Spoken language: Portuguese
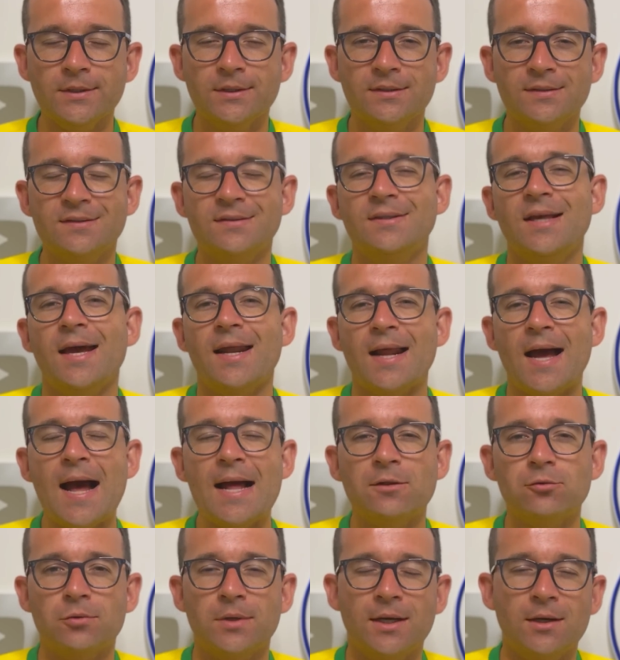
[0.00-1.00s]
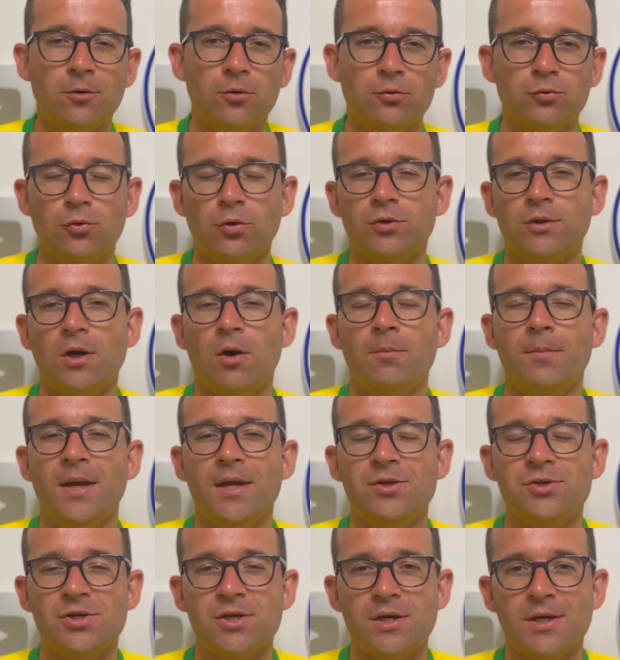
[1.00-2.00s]
zerado, né, ou
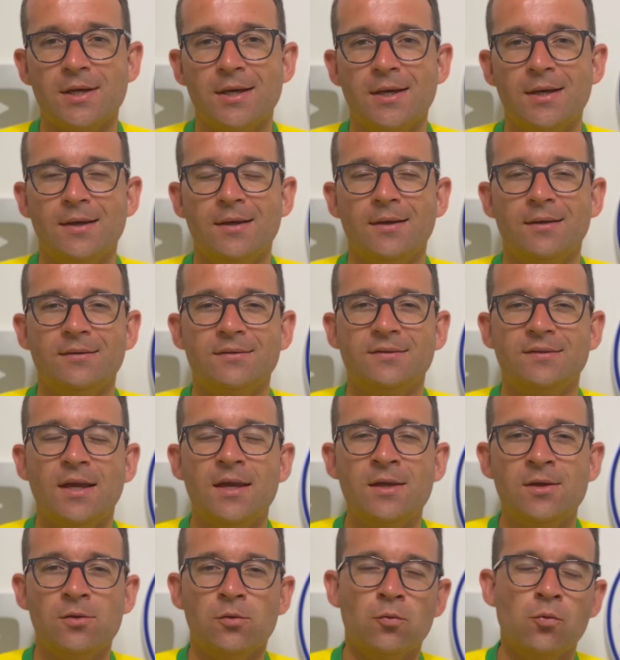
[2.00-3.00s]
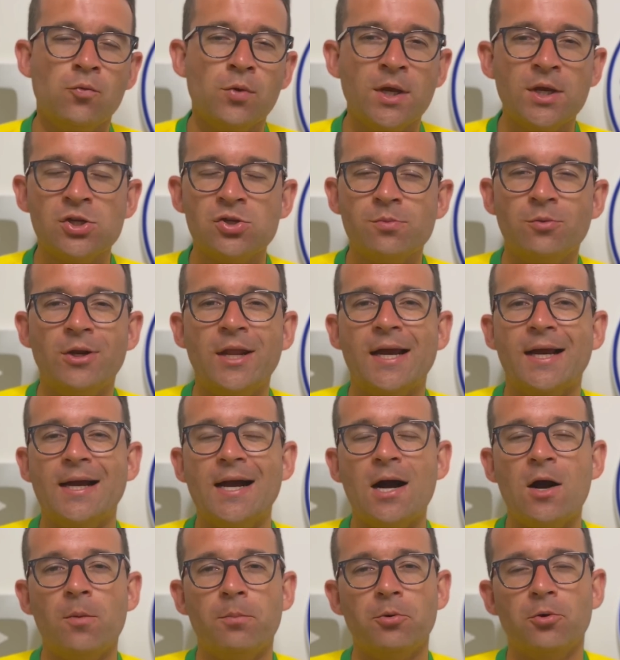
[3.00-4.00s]
totalmente sem um ritmo
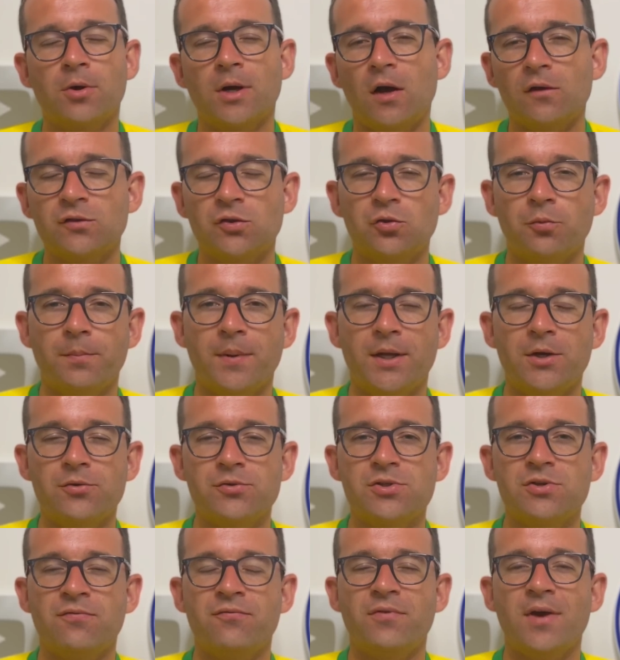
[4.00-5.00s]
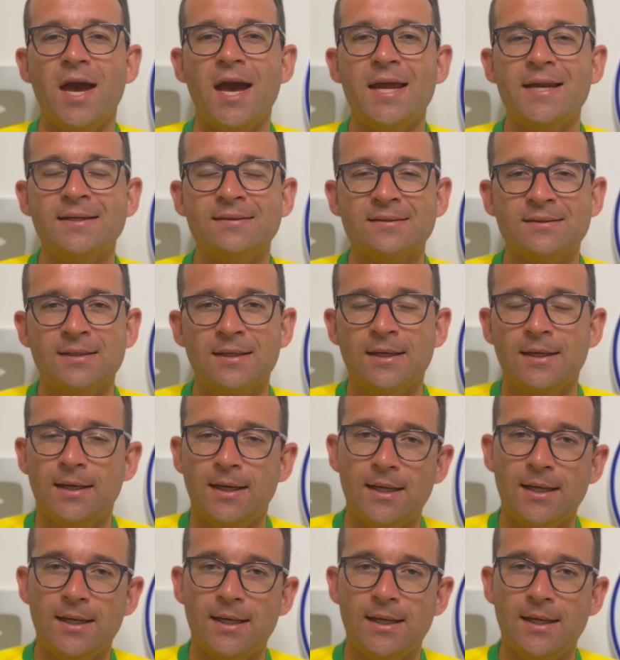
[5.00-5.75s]
legal por causa do período de férias,